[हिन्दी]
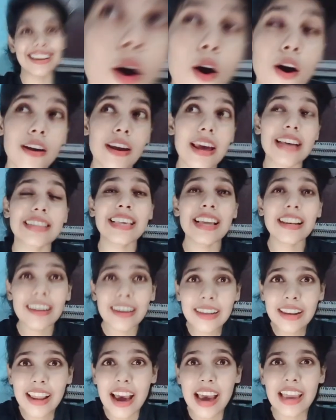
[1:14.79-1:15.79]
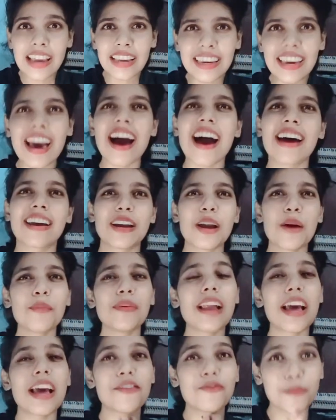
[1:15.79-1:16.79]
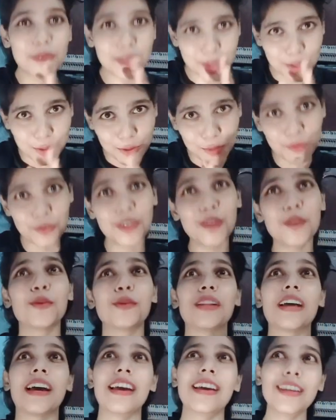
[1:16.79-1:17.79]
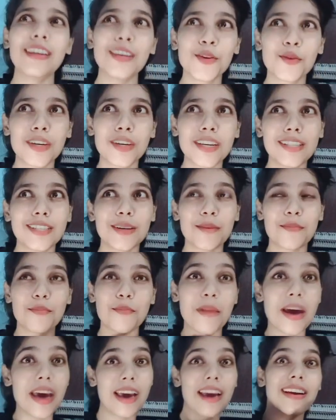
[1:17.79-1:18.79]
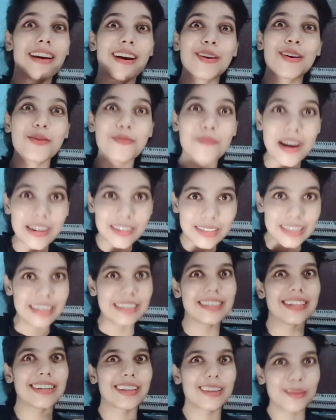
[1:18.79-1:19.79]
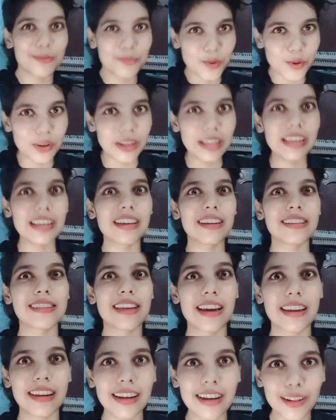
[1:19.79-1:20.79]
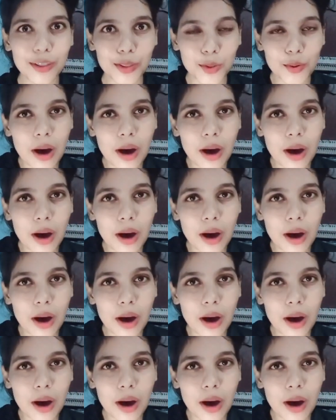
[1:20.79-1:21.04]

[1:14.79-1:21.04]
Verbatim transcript: और ऐसा लग रहा है कि हारना भी लाइफ में ज़रूरी होता है क्योंकि जब मैं का गुमान सर चढ़कर बोलने लग जाए ना